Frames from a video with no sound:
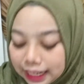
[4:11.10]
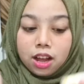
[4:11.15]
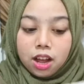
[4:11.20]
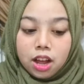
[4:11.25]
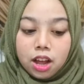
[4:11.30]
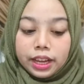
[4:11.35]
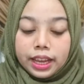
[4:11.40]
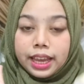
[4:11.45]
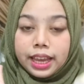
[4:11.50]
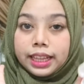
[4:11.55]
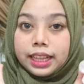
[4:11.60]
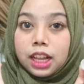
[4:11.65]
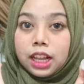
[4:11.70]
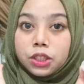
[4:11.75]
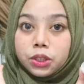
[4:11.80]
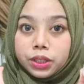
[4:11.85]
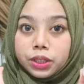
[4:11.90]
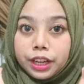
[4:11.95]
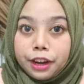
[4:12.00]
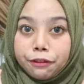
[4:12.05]
Oke kita
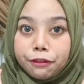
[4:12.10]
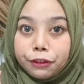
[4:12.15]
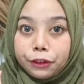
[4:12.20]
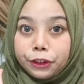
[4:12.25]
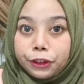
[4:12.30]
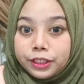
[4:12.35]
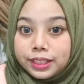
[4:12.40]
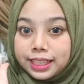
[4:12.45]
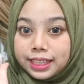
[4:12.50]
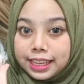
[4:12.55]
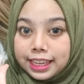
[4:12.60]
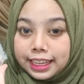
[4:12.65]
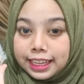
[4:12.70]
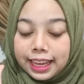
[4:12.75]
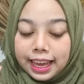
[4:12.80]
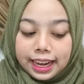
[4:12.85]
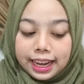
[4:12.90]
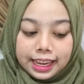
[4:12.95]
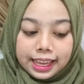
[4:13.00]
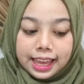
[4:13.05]
lanjut review
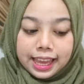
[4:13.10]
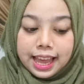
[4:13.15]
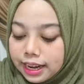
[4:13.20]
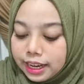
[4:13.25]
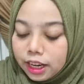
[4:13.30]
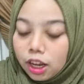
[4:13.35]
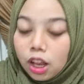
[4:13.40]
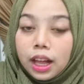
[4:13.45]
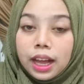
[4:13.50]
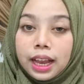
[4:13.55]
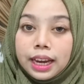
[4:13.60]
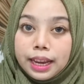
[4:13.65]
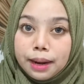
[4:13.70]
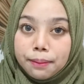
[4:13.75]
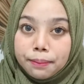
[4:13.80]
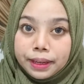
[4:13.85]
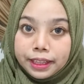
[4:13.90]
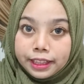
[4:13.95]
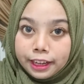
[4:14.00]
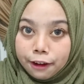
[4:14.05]
skincare-nya Jadi kalau kalian
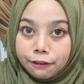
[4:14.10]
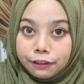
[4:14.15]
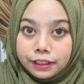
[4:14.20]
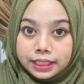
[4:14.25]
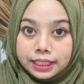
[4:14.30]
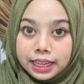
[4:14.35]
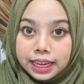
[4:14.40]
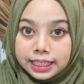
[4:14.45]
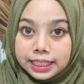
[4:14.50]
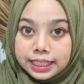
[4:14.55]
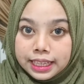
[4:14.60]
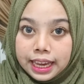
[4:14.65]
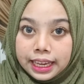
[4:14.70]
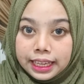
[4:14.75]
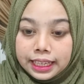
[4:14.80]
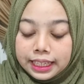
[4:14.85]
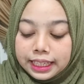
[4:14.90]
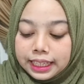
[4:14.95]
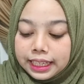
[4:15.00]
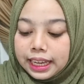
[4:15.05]
beli travel size-nya
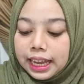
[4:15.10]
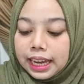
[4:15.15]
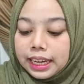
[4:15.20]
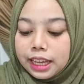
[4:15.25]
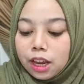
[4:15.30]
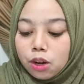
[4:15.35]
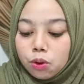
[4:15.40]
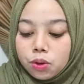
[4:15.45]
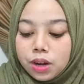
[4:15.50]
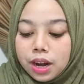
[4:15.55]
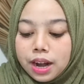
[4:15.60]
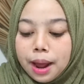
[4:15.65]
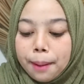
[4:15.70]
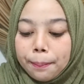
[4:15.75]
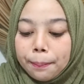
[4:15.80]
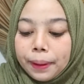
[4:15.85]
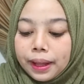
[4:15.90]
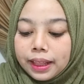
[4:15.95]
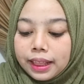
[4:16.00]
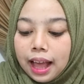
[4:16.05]
ini Kalian udah
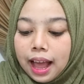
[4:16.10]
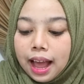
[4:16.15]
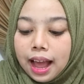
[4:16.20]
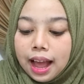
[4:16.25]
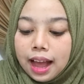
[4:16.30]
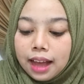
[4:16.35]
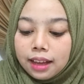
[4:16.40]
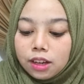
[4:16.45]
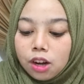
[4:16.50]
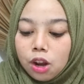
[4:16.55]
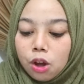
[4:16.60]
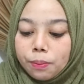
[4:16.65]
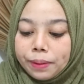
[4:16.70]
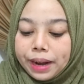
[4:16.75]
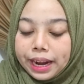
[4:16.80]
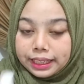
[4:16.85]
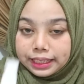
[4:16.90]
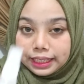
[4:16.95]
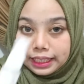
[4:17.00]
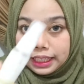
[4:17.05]
dapat AHA Glow
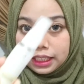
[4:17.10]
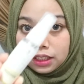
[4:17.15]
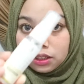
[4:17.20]
Brightening